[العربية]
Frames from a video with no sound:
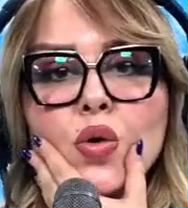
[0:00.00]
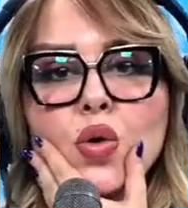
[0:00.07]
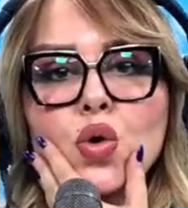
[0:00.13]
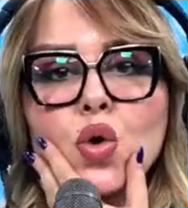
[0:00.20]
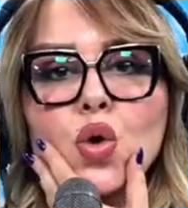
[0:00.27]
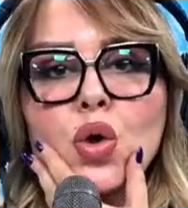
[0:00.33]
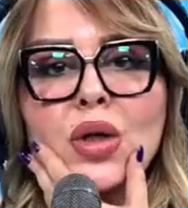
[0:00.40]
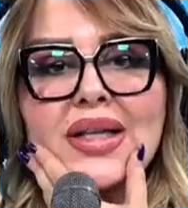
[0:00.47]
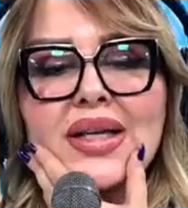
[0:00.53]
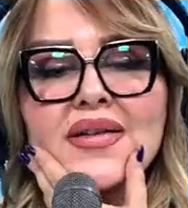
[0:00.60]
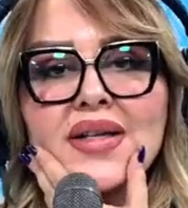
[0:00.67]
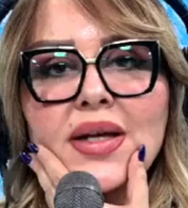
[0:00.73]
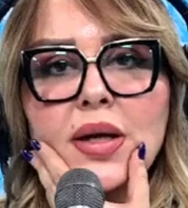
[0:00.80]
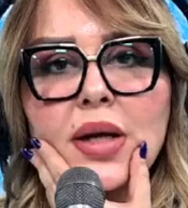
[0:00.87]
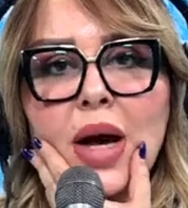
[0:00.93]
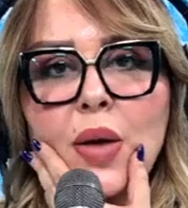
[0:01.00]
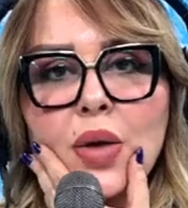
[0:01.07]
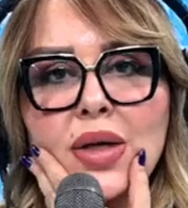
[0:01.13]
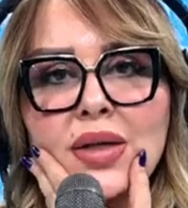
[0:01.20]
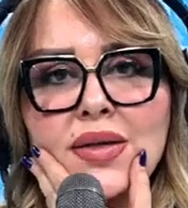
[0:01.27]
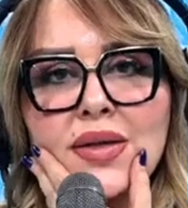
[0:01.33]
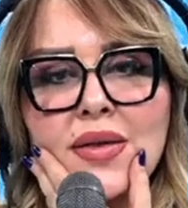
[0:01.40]
آه انه تقول تسير
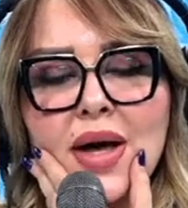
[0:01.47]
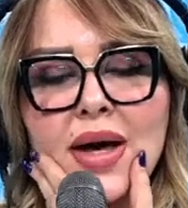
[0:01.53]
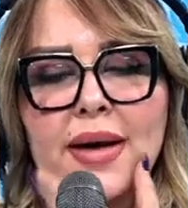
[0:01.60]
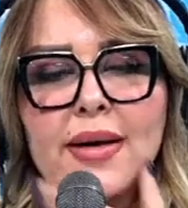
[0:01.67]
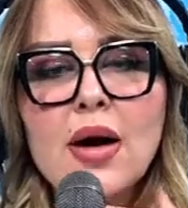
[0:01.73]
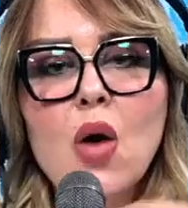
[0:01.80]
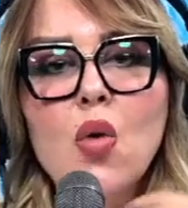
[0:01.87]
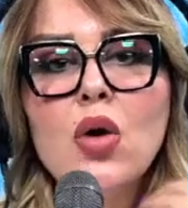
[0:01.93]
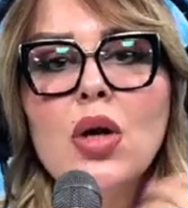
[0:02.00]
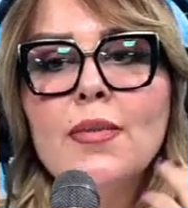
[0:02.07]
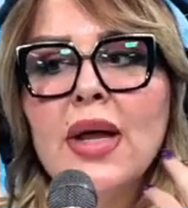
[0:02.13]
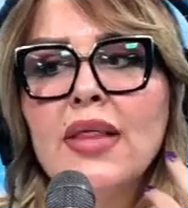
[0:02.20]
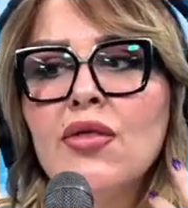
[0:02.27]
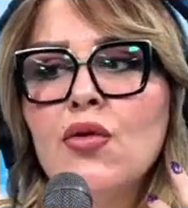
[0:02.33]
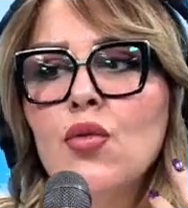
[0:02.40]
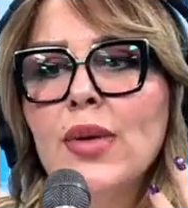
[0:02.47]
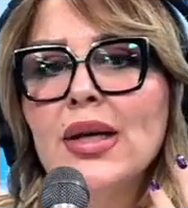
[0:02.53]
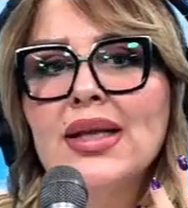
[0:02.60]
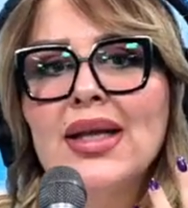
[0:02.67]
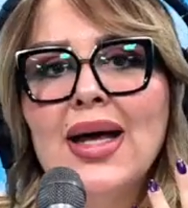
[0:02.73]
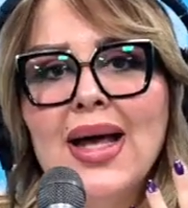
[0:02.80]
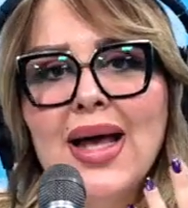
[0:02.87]
نحو الاندثار او
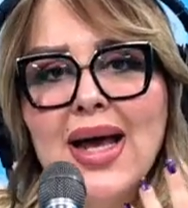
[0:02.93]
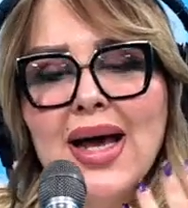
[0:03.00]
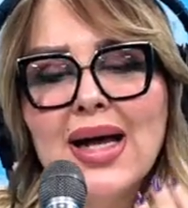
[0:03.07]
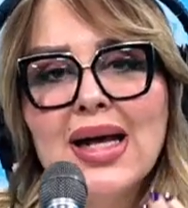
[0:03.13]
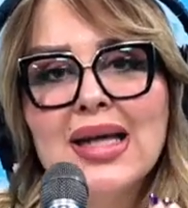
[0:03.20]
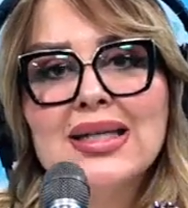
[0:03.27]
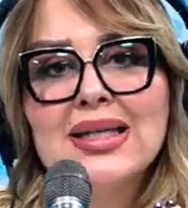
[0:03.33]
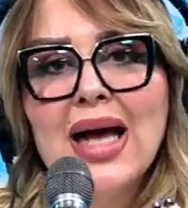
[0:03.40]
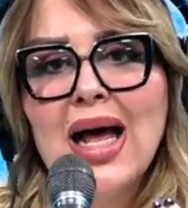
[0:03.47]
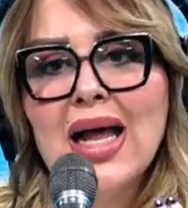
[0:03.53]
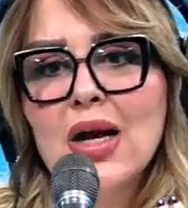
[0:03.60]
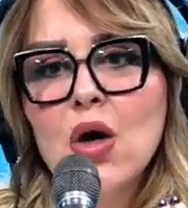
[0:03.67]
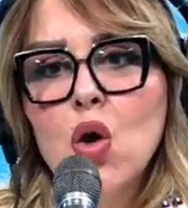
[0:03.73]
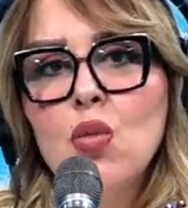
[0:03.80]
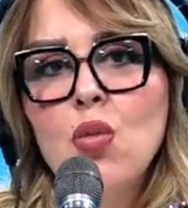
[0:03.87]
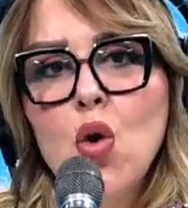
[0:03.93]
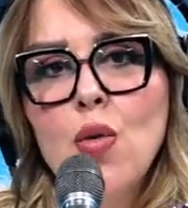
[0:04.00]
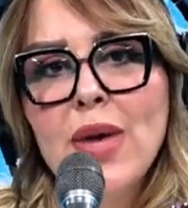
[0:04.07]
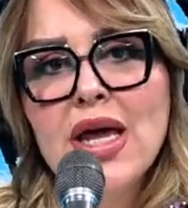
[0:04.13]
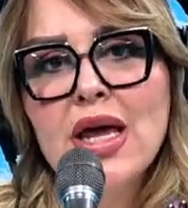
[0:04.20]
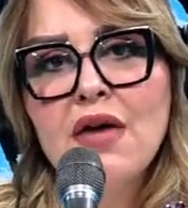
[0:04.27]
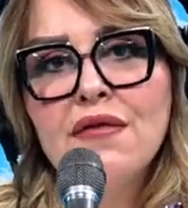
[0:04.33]
المنظومه آه، الصحه يعني؟
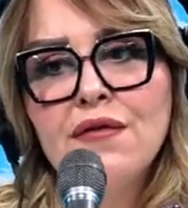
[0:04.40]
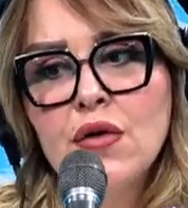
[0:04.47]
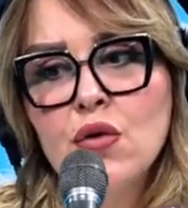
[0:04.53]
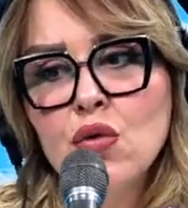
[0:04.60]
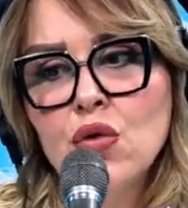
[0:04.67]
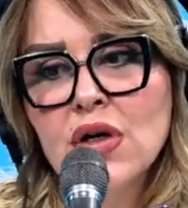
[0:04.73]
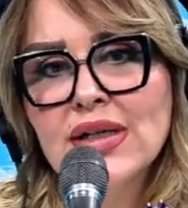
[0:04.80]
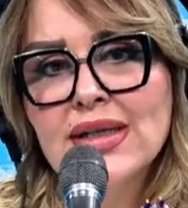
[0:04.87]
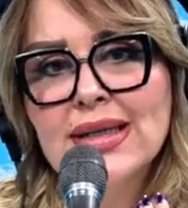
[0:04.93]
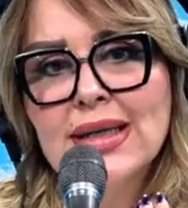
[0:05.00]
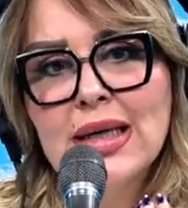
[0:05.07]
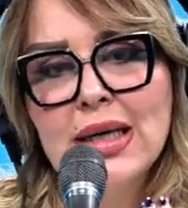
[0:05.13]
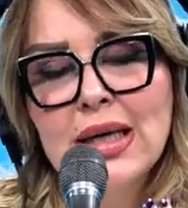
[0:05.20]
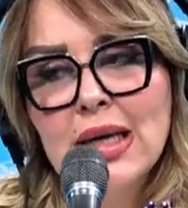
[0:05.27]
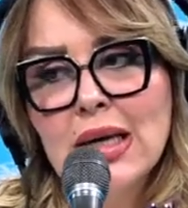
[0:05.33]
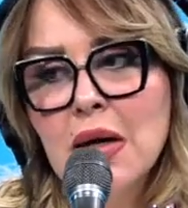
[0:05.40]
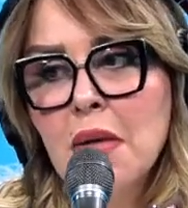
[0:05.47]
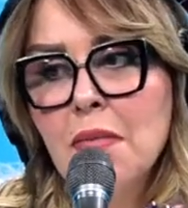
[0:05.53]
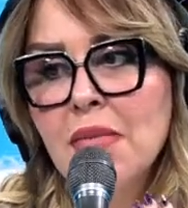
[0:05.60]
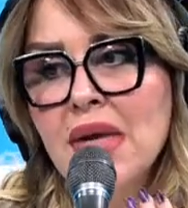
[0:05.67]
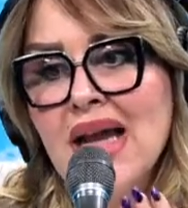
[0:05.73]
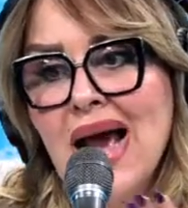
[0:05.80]
العموميه في تونس
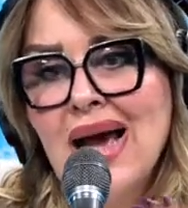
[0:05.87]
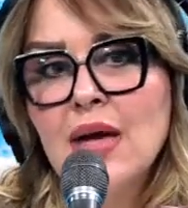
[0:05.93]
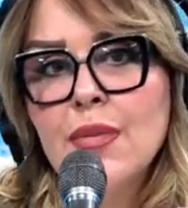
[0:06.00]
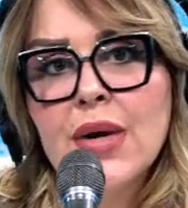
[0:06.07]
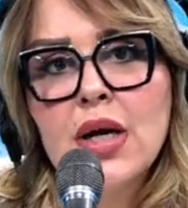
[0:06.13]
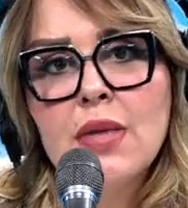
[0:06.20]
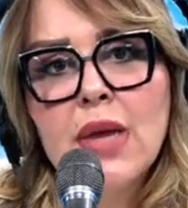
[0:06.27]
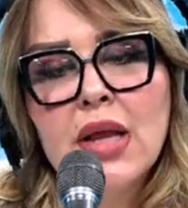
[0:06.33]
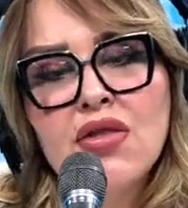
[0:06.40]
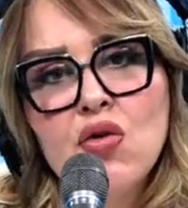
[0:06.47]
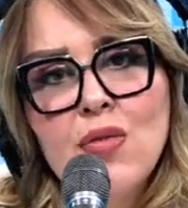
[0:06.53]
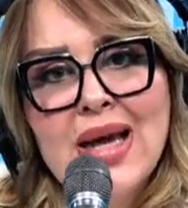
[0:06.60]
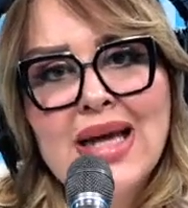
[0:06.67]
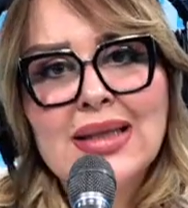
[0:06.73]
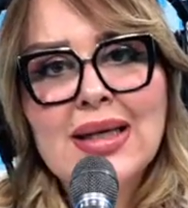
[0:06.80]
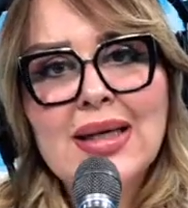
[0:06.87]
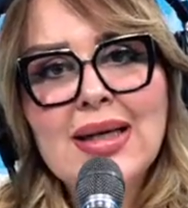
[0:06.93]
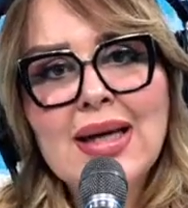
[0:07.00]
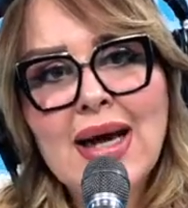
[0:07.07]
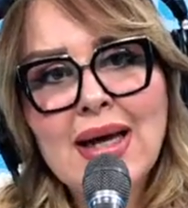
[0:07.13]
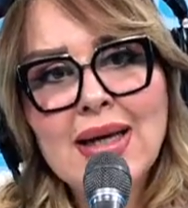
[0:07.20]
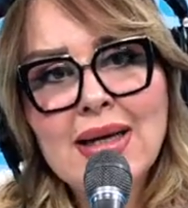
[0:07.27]
من اكبر المنظومات
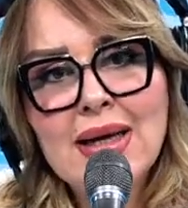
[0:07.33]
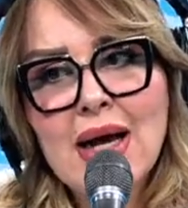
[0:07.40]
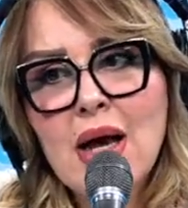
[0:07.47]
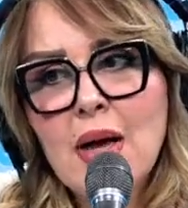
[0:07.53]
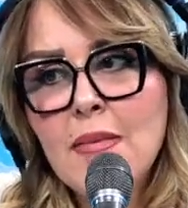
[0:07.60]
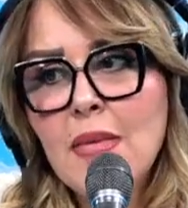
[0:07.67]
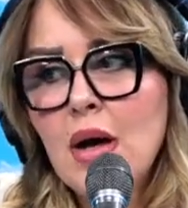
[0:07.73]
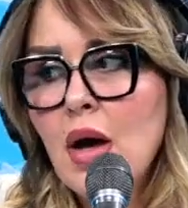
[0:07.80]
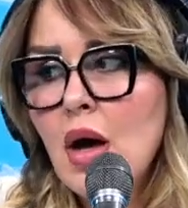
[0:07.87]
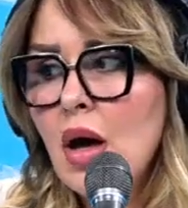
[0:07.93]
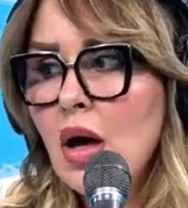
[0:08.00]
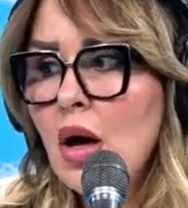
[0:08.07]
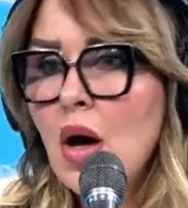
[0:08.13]
اللي عندنا